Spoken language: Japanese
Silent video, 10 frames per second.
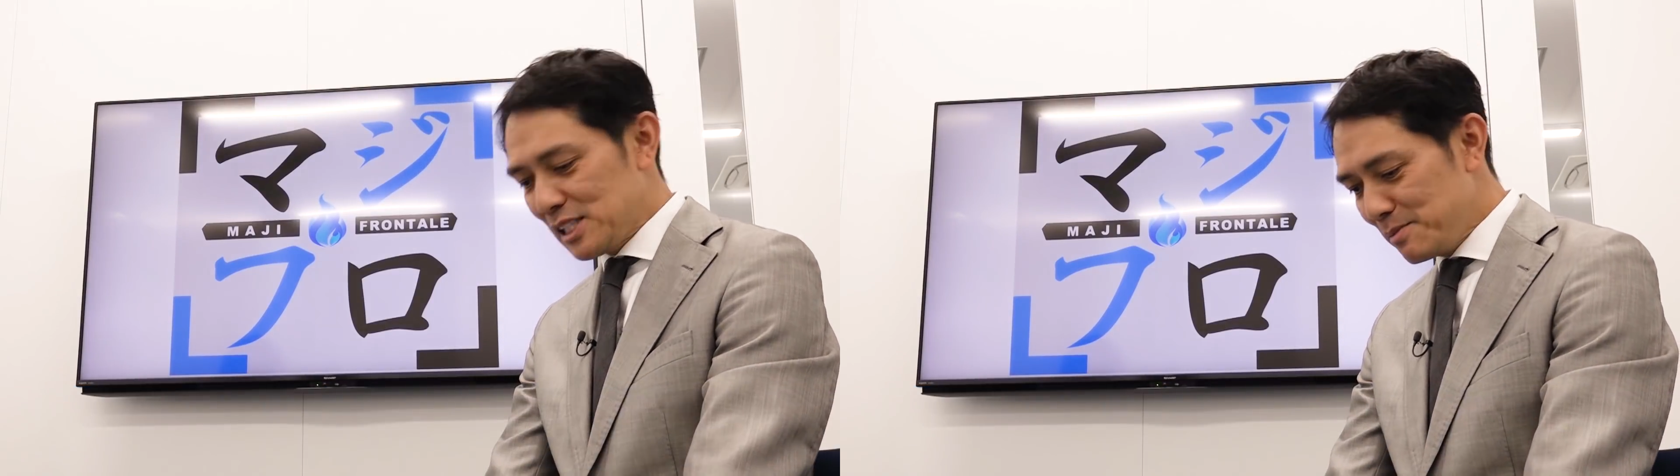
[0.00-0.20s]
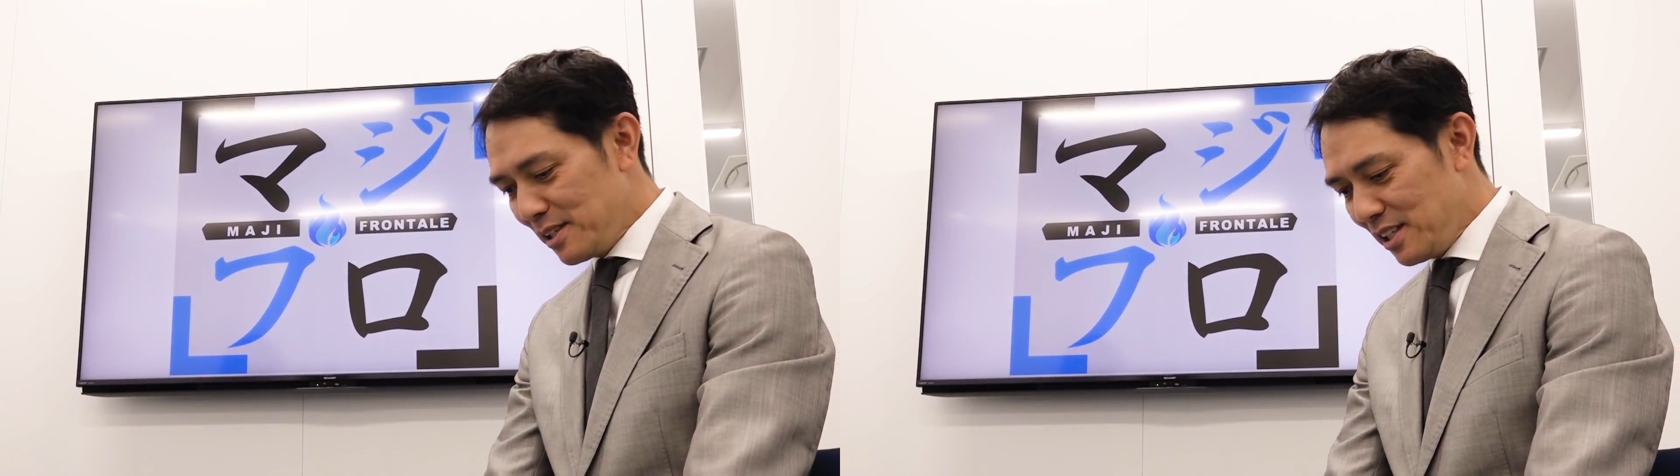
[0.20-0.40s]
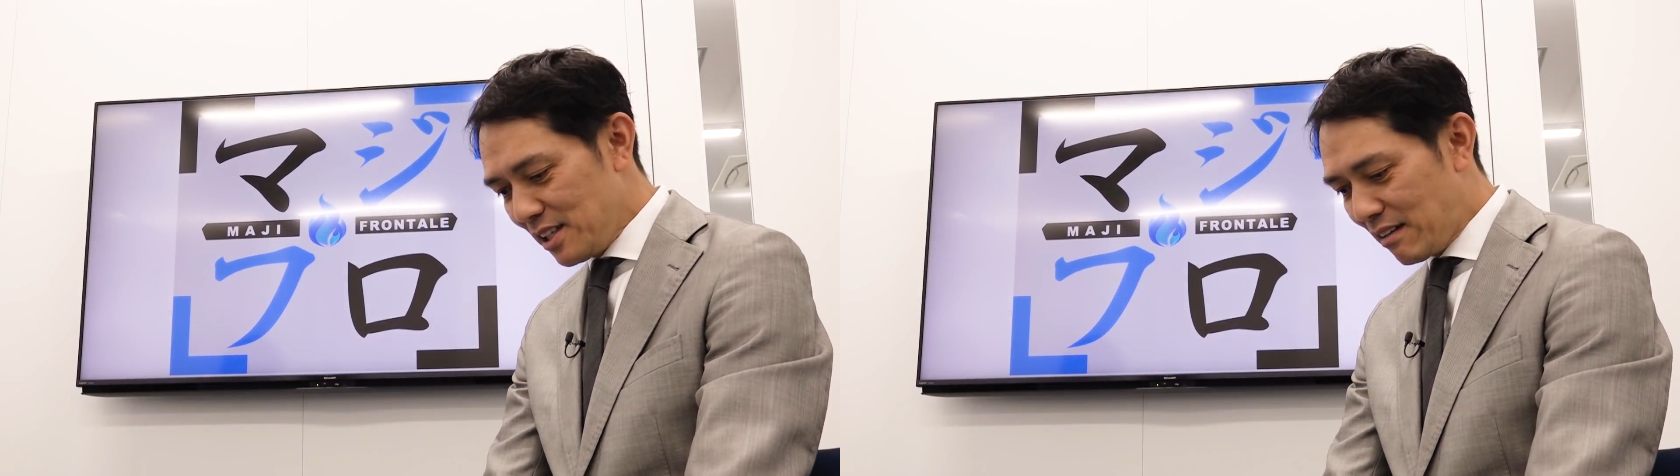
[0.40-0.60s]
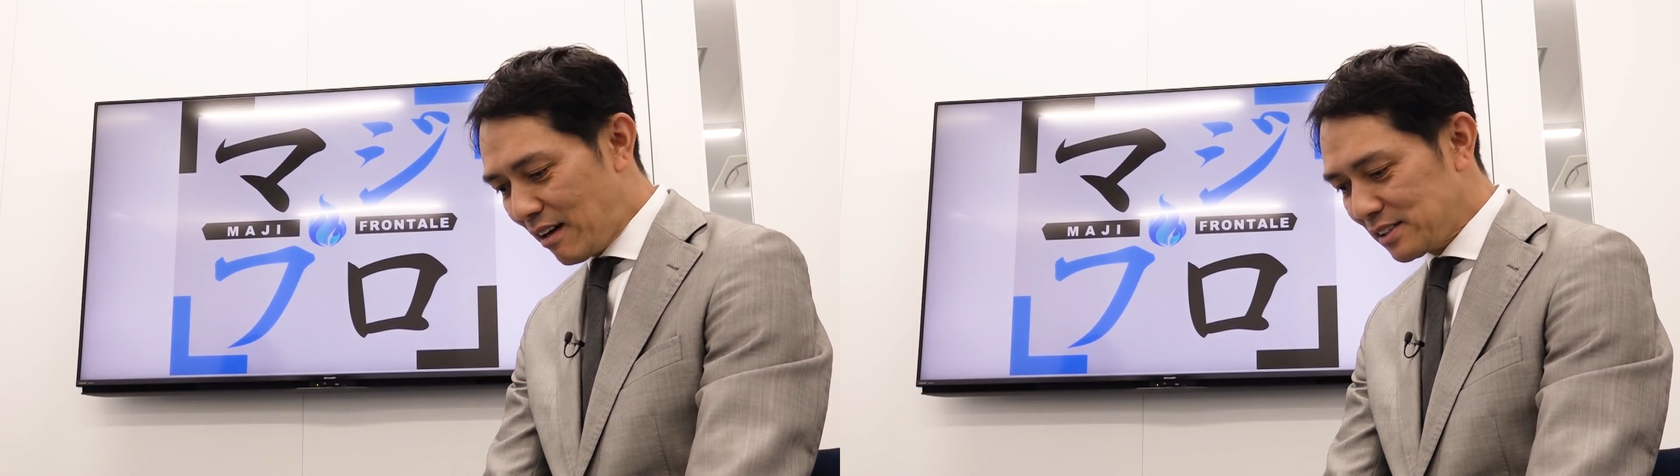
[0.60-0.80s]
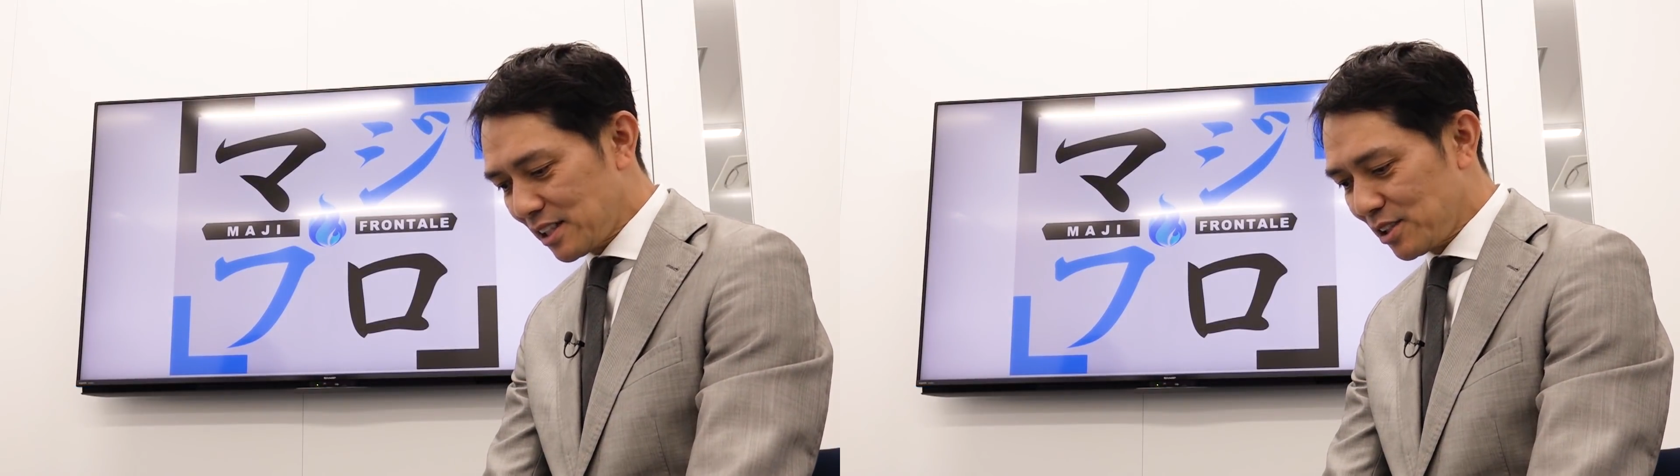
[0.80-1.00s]
真面目に
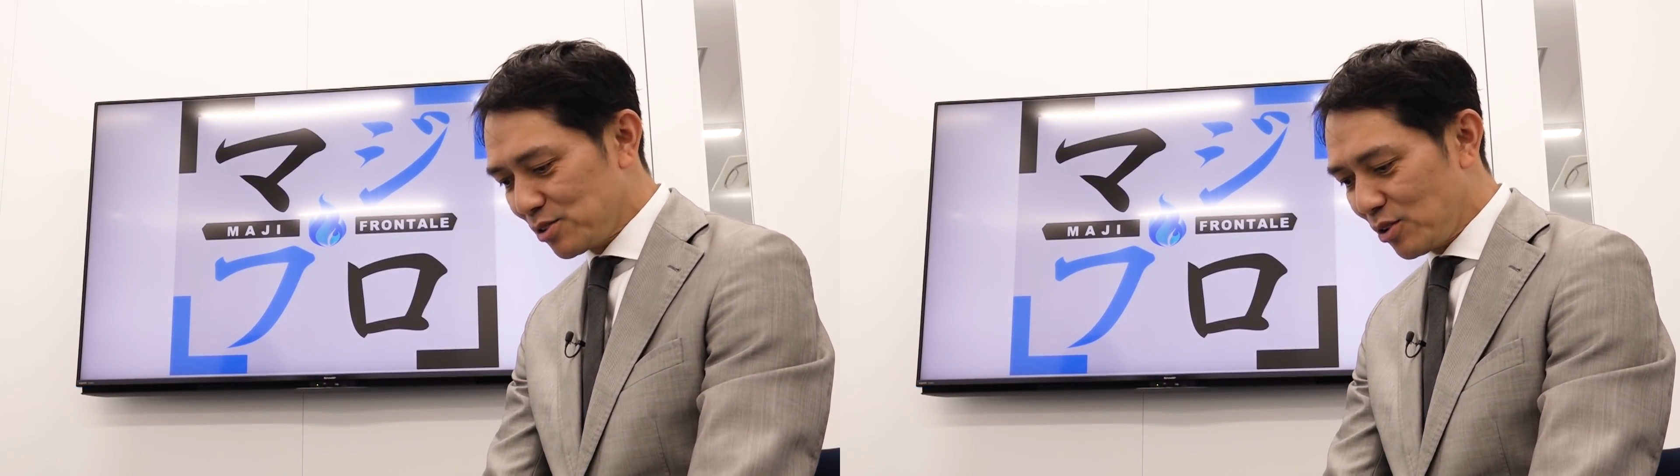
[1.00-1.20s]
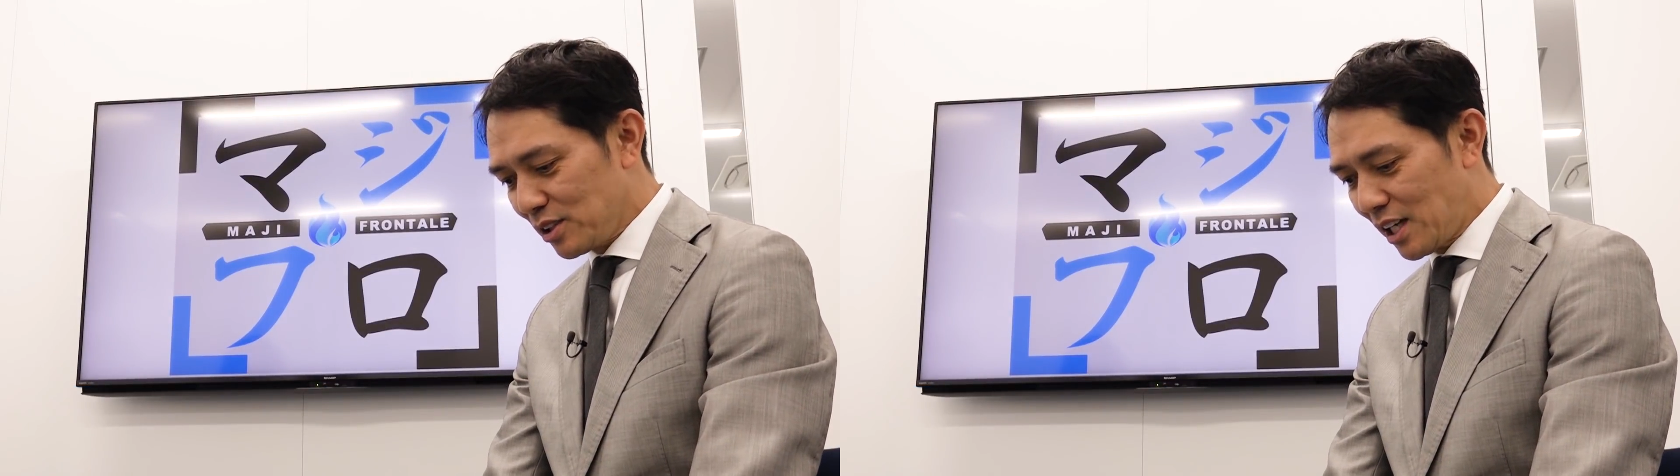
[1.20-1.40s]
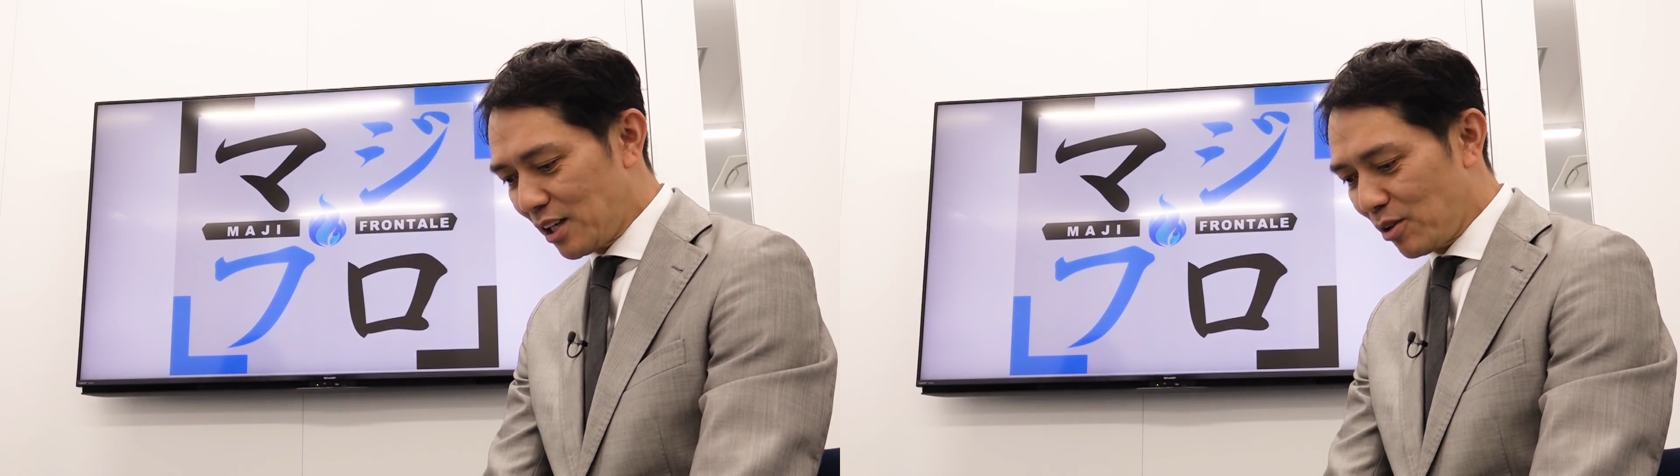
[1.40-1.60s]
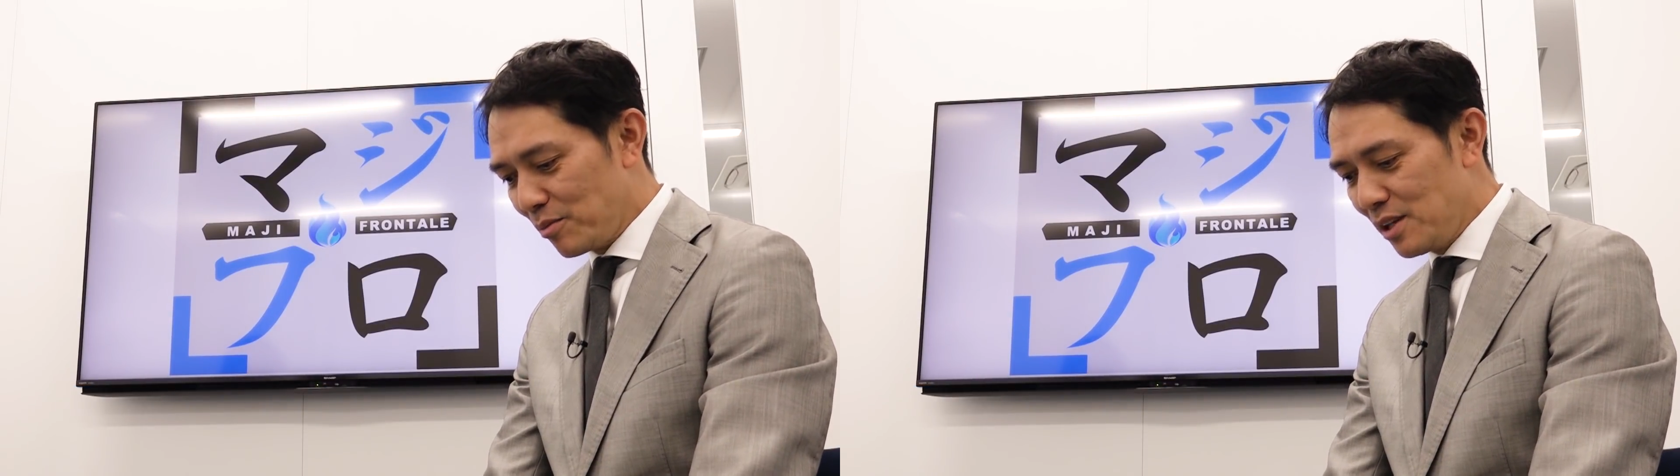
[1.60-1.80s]
川崎フロンターレの